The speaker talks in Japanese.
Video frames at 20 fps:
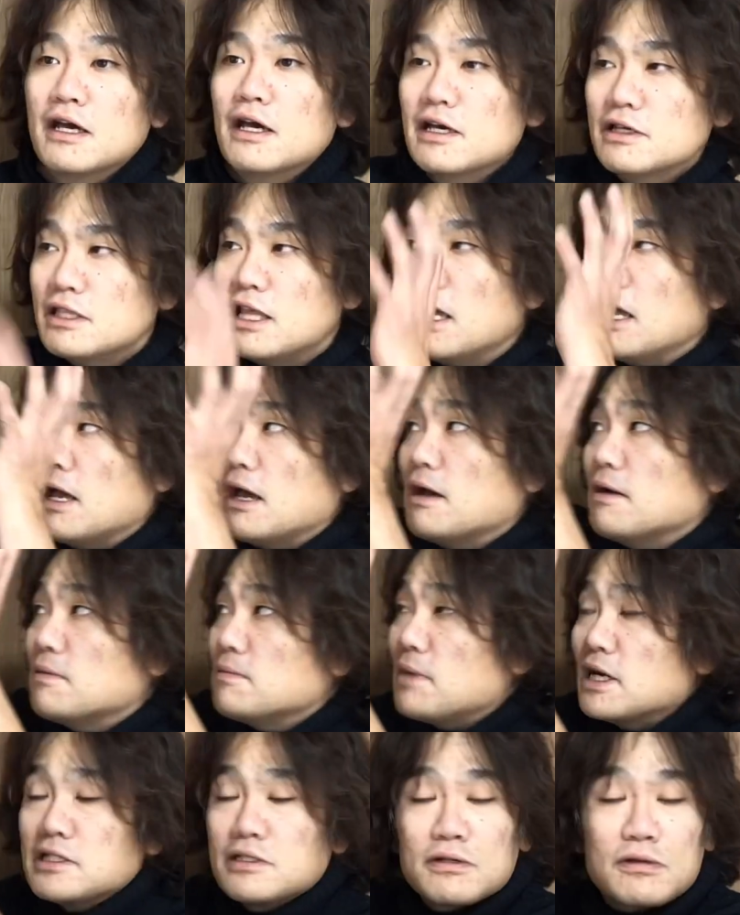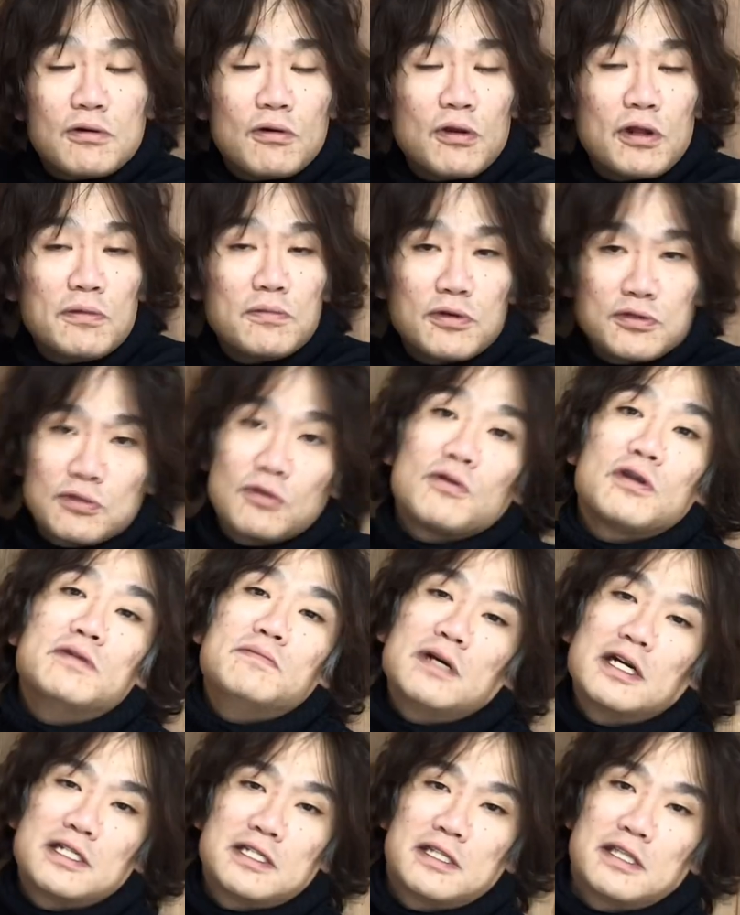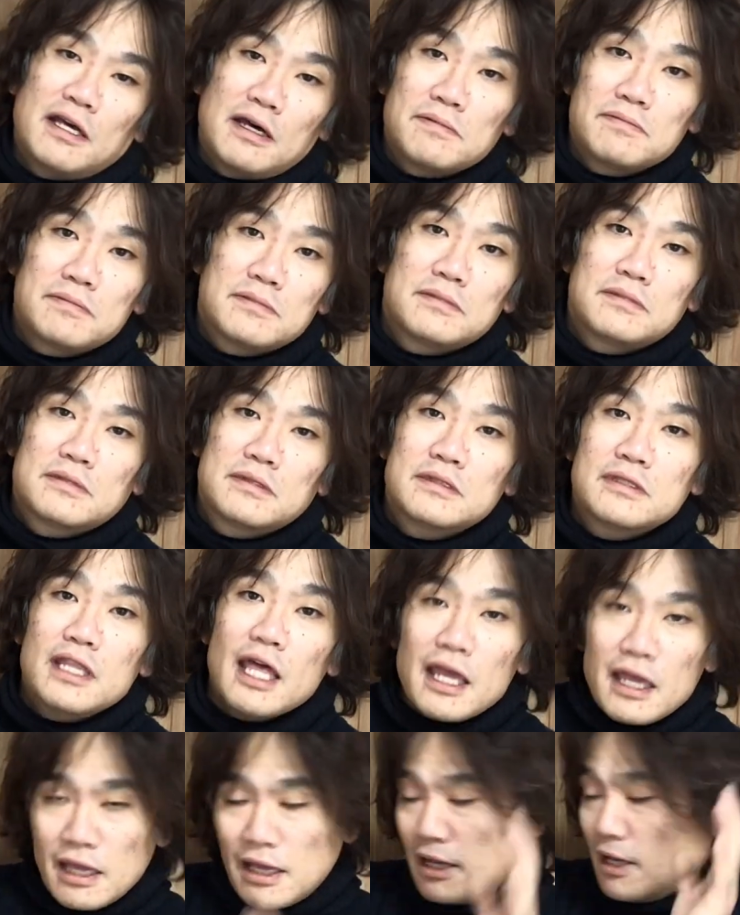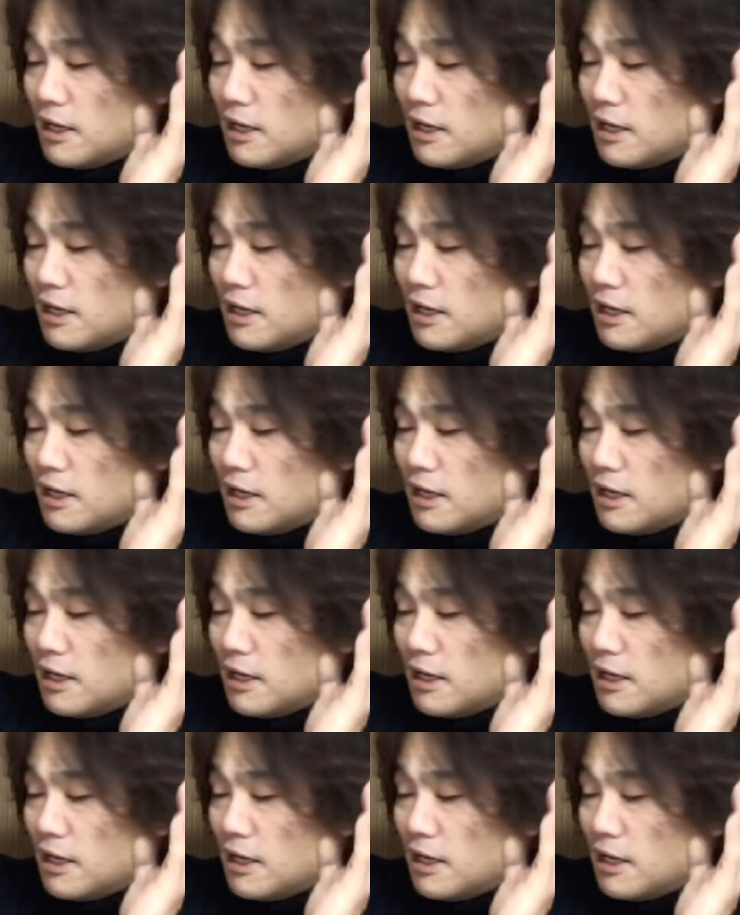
でまずこれも取りました。で